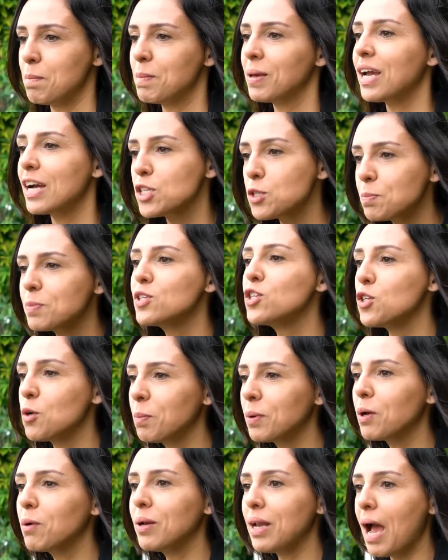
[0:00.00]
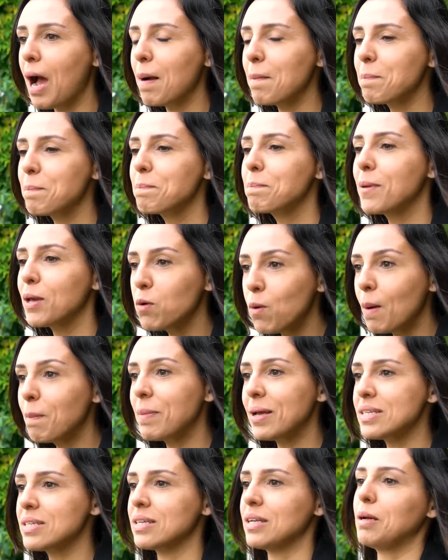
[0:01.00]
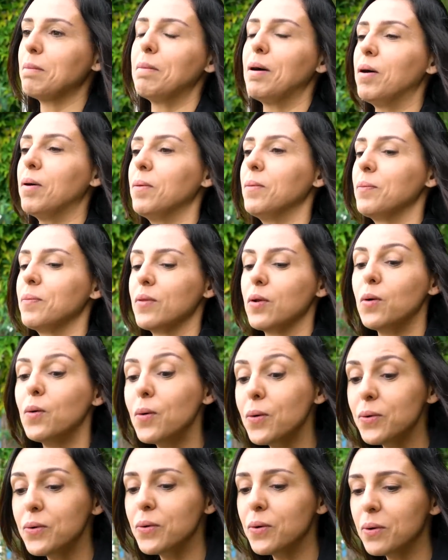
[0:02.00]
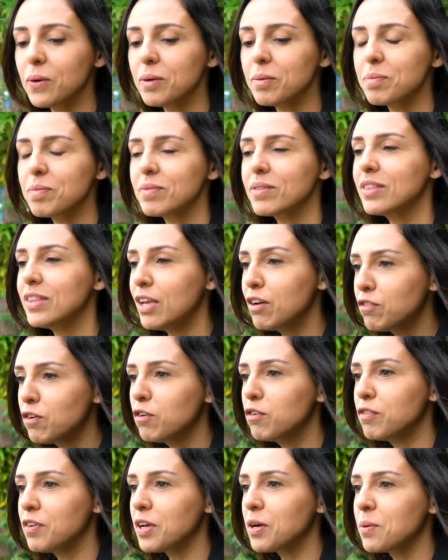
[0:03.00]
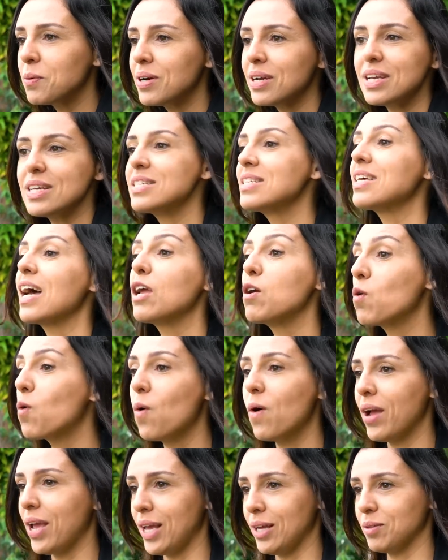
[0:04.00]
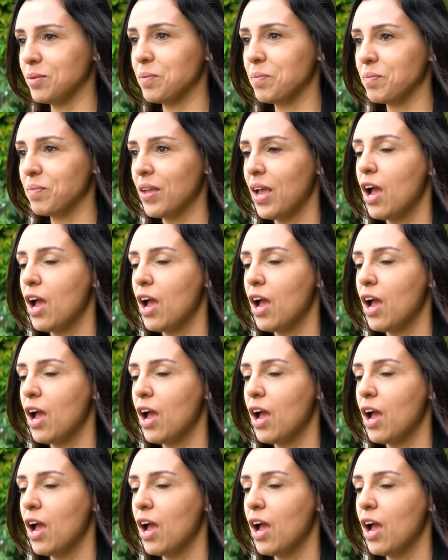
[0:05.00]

Picasso pediu para olhar, pegou a peça na mão, olhou, devolveu e saiu correndo.